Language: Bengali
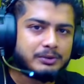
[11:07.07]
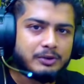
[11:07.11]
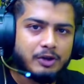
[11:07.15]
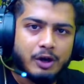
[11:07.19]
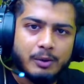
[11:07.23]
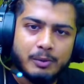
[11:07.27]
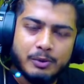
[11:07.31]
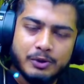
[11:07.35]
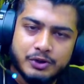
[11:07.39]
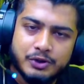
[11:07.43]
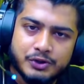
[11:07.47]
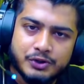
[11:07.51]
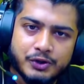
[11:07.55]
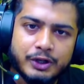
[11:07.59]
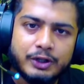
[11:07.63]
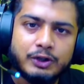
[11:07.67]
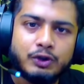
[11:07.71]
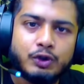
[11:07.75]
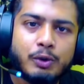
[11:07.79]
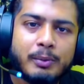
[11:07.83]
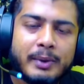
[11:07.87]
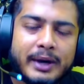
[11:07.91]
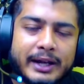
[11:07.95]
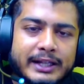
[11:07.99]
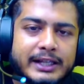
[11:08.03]
অবশ্যই
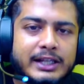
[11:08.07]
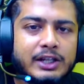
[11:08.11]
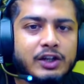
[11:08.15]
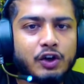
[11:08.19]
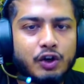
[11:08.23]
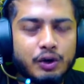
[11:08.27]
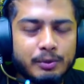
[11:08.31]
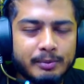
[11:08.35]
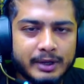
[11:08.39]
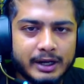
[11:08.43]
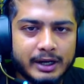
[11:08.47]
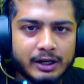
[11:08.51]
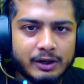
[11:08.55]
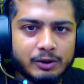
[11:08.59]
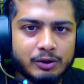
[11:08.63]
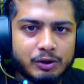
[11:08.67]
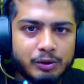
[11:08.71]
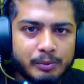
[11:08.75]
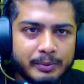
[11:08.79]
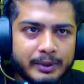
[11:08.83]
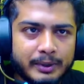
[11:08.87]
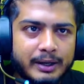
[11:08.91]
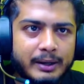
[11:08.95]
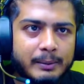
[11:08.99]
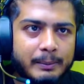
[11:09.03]
তোমার রকম লাগলো
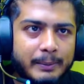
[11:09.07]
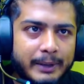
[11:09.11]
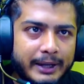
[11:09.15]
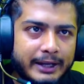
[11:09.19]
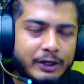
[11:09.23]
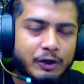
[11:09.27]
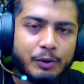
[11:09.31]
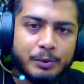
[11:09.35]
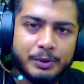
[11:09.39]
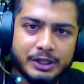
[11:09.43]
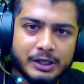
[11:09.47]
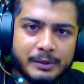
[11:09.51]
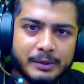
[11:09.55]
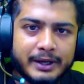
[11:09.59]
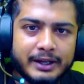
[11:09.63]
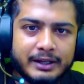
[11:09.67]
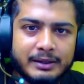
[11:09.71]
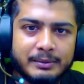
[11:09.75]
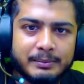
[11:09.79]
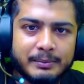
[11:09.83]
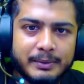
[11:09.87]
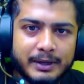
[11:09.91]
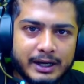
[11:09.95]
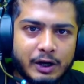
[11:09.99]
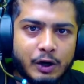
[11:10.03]
তোমার ভাই নবিতা ভাই
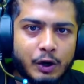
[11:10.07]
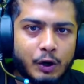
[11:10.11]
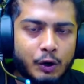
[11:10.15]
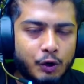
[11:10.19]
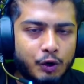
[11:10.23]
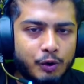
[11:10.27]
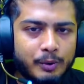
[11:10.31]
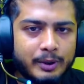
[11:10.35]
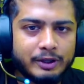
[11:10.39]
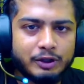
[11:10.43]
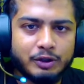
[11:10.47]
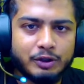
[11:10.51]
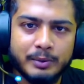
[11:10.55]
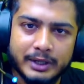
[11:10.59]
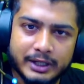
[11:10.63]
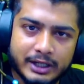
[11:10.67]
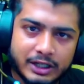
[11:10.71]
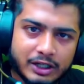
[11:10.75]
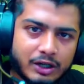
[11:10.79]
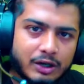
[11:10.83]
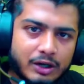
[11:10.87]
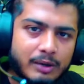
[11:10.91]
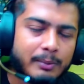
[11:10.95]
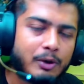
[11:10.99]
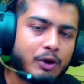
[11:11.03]
বা অর্ঘ ভাই তোমার
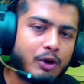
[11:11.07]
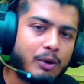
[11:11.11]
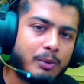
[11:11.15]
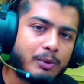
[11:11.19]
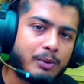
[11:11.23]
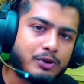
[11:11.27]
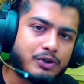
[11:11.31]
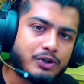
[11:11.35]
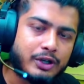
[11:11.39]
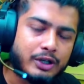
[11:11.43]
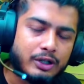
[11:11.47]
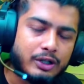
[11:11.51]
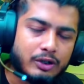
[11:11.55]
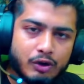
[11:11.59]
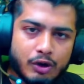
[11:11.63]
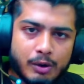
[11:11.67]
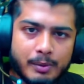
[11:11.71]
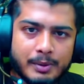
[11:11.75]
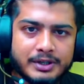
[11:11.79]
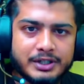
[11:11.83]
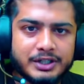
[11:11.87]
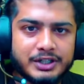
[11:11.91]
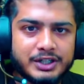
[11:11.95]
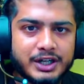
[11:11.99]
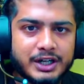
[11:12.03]
রকম লাগলো অবশ্যই কিন্তু
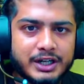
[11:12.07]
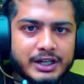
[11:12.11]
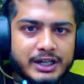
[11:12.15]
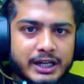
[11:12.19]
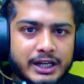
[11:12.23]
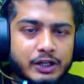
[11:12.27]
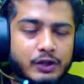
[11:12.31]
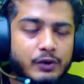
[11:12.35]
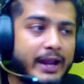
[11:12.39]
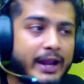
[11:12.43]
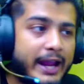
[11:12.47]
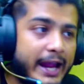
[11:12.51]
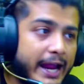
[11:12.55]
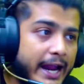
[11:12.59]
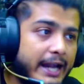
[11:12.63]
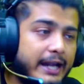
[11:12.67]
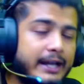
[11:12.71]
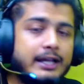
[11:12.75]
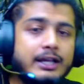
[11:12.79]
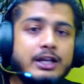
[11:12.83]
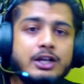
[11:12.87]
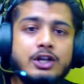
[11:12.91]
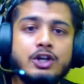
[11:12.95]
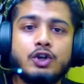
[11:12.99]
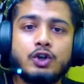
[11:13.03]
কমেন্ট সেকশনে জানিও অ্যান্ড
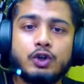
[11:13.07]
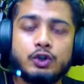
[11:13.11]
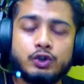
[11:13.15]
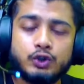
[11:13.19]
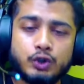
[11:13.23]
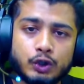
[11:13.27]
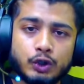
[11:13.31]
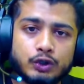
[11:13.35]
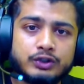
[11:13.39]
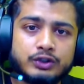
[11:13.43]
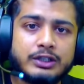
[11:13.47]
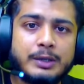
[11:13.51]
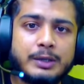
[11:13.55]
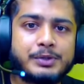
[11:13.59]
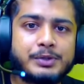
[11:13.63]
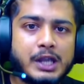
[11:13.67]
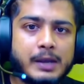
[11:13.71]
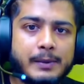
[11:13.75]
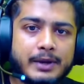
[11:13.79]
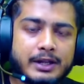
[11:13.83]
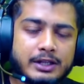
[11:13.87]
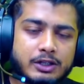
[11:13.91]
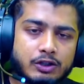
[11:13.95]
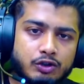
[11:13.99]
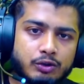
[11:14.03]
যত
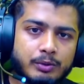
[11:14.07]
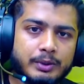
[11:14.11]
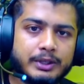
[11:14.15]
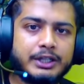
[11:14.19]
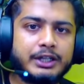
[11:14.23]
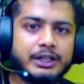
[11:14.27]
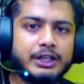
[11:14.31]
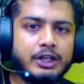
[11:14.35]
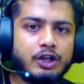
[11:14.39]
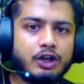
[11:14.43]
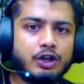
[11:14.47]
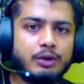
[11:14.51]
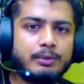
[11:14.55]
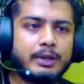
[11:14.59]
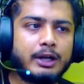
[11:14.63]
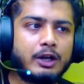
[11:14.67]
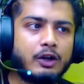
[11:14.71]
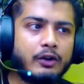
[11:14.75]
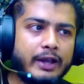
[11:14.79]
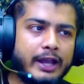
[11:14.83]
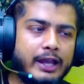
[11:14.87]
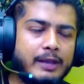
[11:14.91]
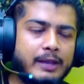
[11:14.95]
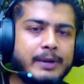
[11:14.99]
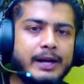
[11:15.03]
সাবস্ক্রাইবার আছে তোমাদের কীরকম লাগলো
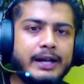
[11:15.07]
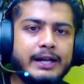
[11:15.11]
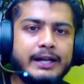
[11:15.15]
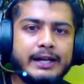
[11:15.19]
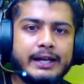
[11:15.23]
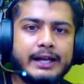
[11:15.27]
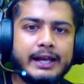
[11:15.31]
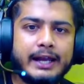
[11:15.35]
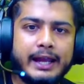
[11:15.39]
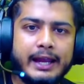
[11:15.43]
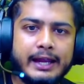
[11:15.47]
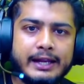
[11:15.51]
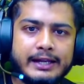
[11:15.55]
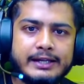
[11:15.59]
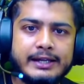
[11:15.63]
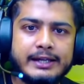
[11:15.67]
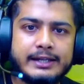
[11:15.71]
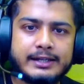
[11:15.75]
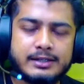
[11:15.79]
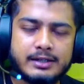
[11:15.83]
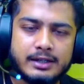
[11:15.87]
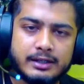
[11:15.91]
এই ভাইটাকে এই ড্রেসটা